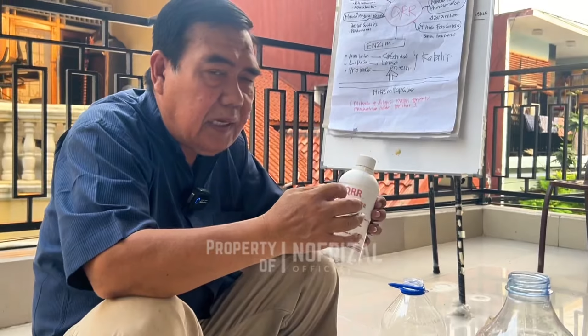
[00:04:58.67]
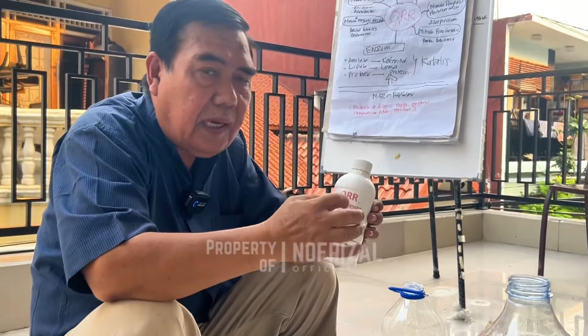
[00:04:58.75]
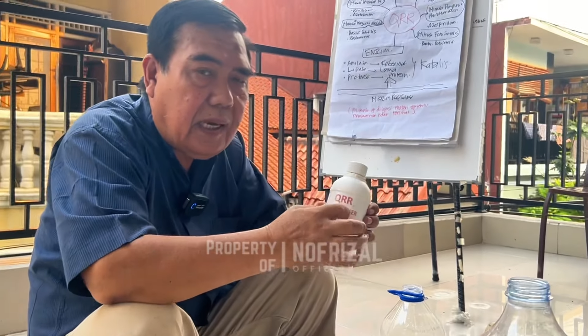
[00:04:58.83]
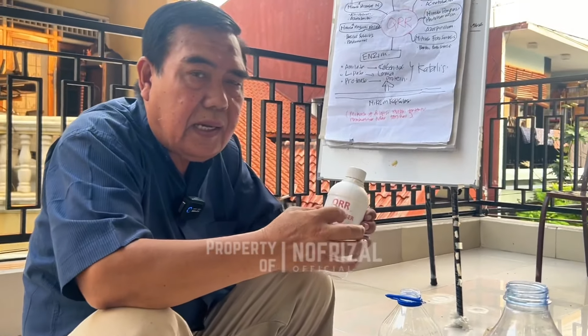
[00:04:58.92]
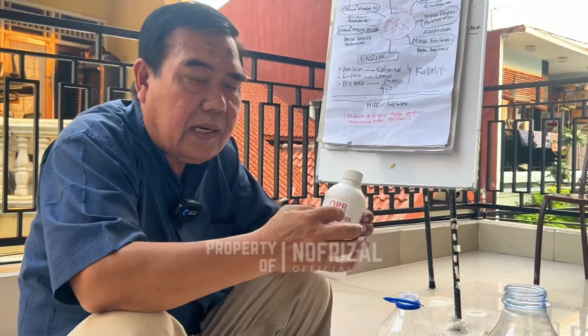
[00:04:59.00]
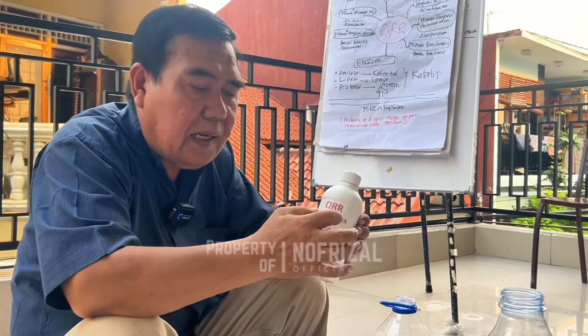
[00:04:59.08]

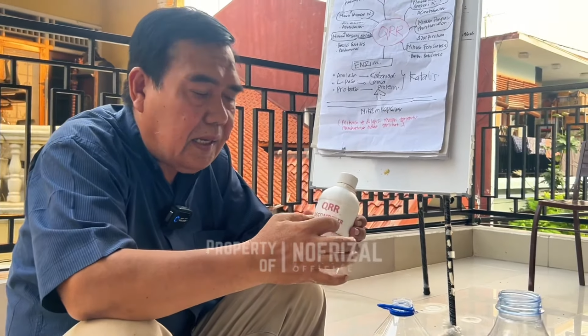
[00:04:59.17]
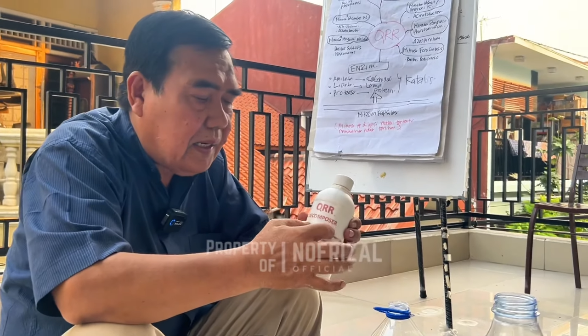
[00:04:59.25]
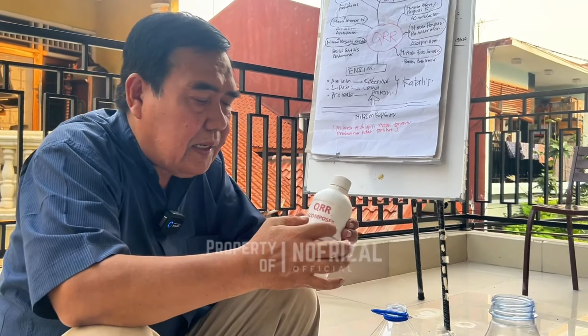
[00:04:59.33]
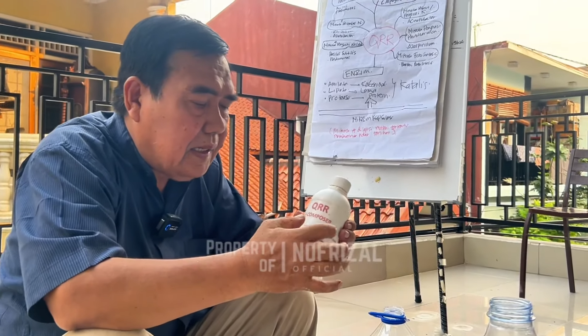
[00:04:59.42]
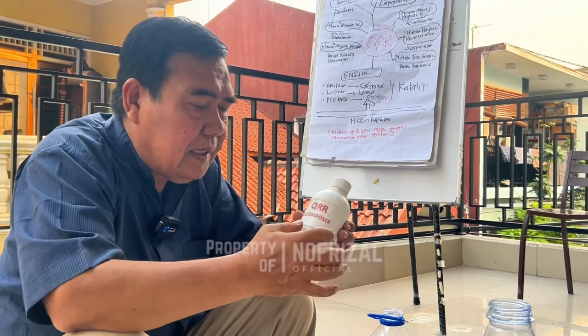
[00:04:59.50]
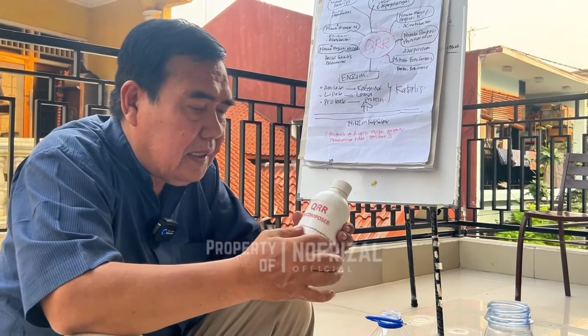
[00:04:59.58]
QRR
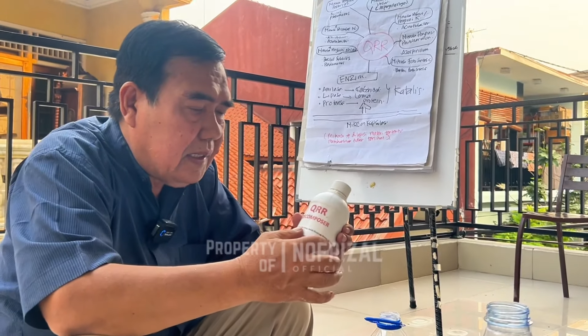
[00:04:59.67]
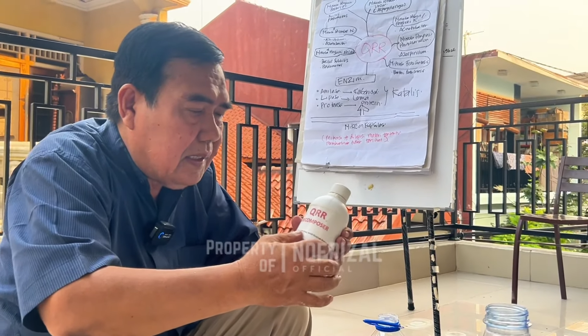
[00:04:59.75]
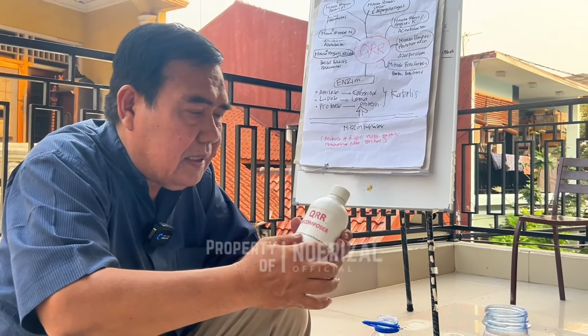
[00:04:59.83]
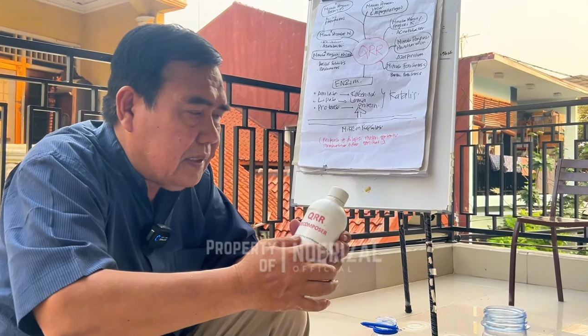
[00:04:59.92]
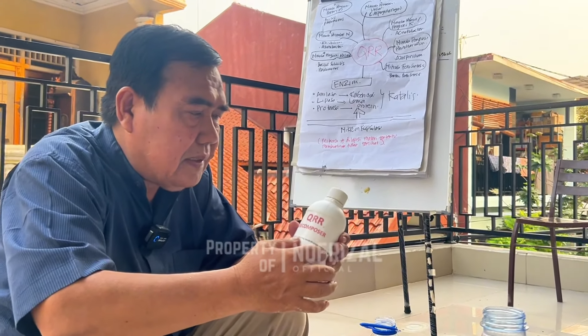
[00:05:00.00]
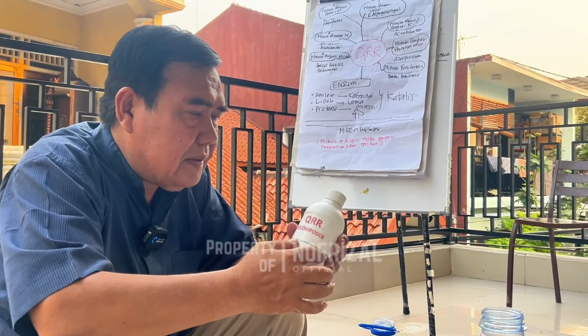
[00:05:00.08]
ini
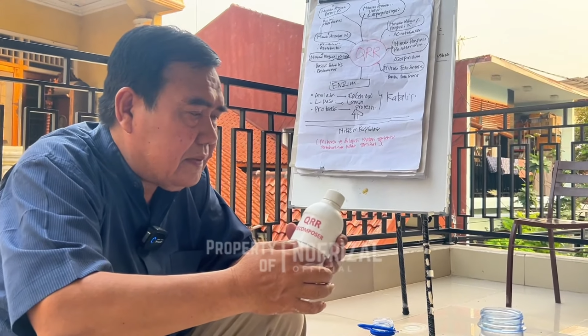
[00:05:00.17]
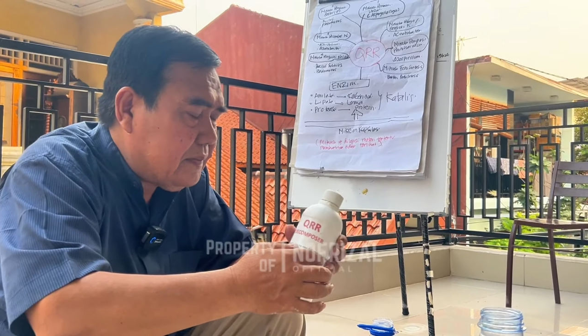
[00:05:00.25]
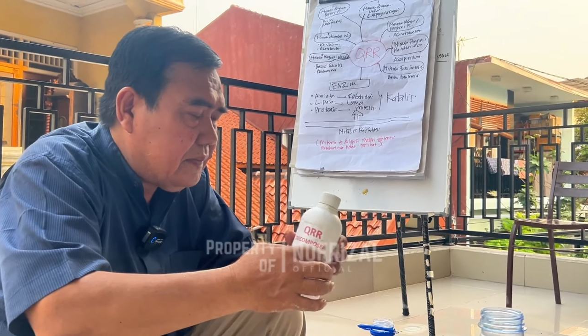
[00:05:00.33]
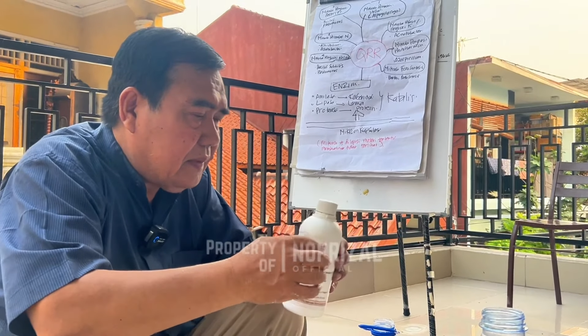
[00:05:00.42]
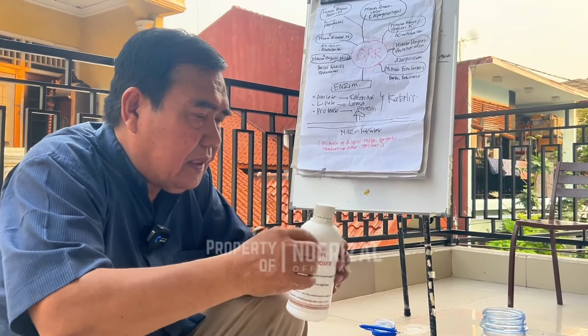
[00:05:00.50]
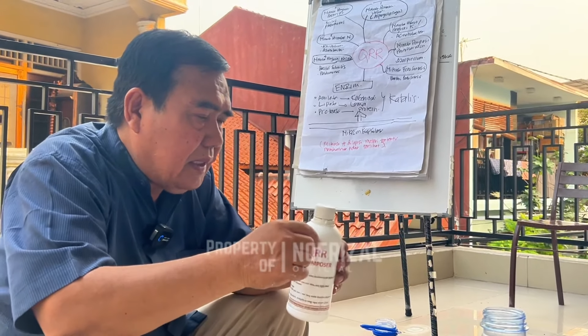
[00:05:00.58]

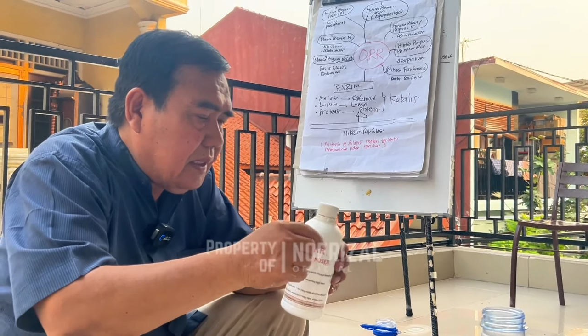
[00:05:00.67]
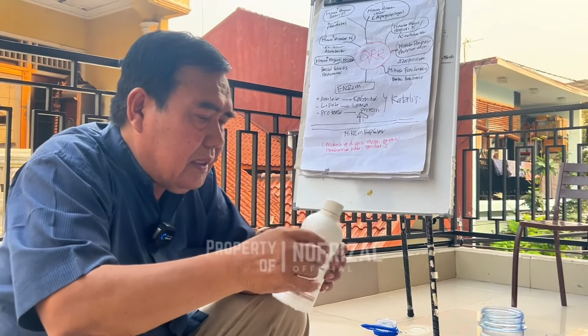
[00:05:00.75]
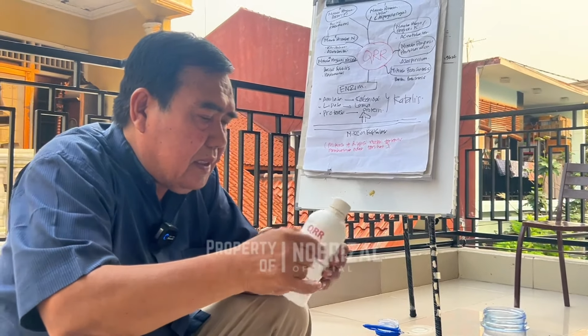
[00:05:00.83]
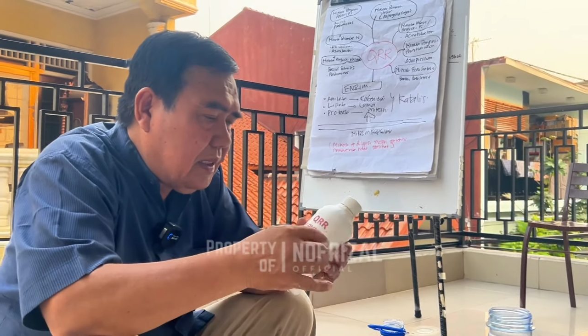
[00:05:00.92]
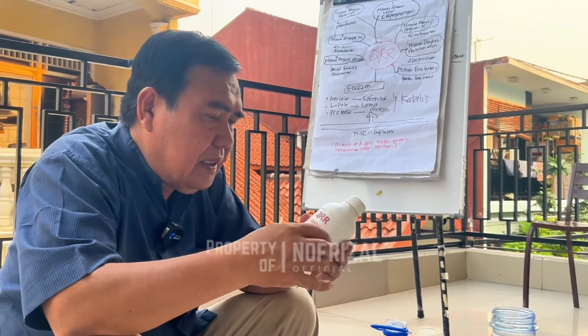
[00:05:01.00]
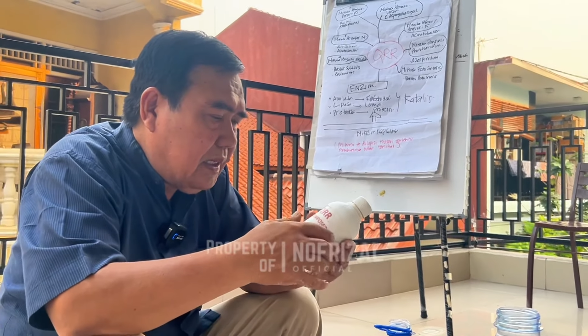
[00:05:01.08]

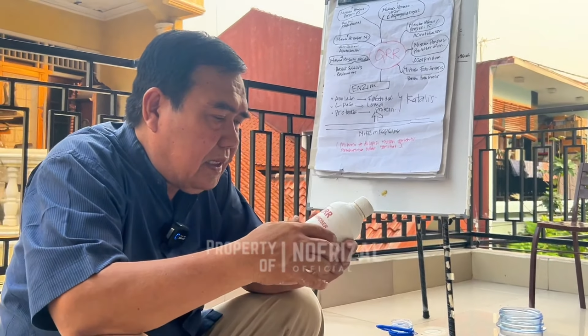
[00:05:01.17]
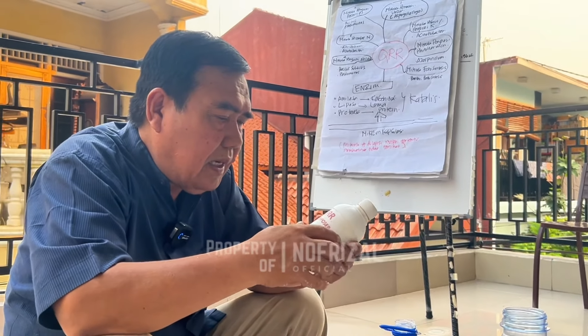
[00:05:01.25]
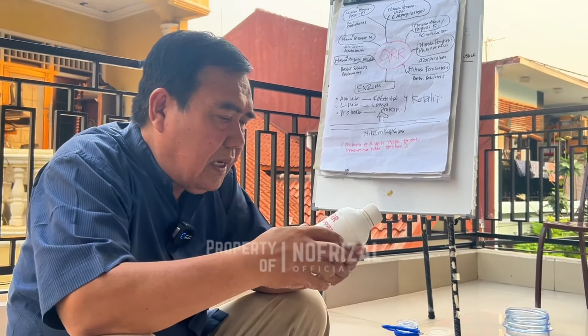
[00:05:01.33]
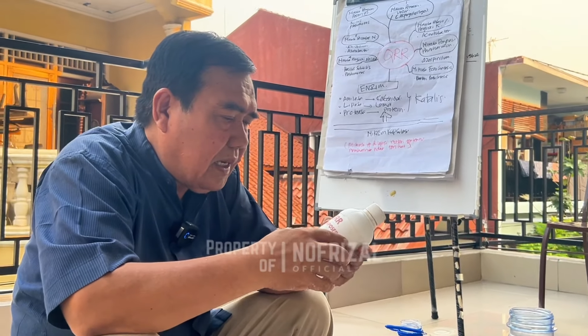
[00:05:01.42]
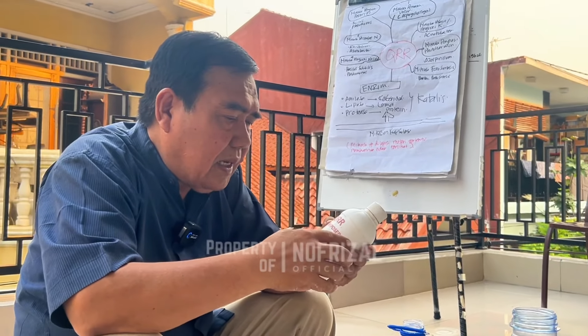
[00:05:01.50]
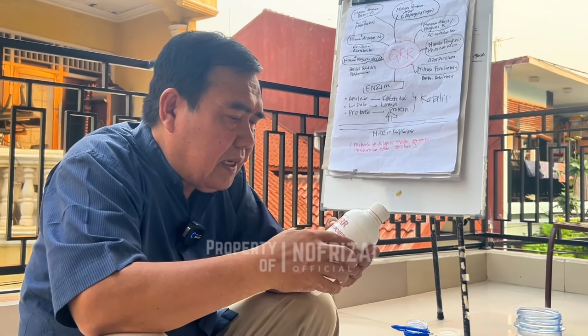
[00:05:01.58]
jadi
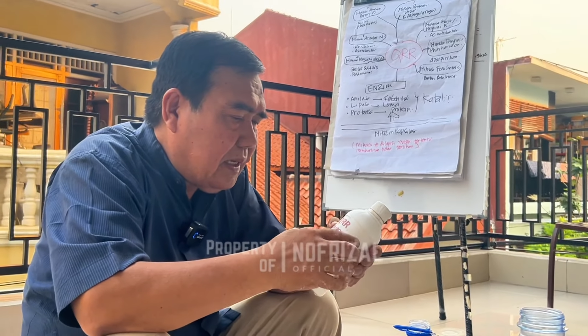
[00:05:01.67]
QRR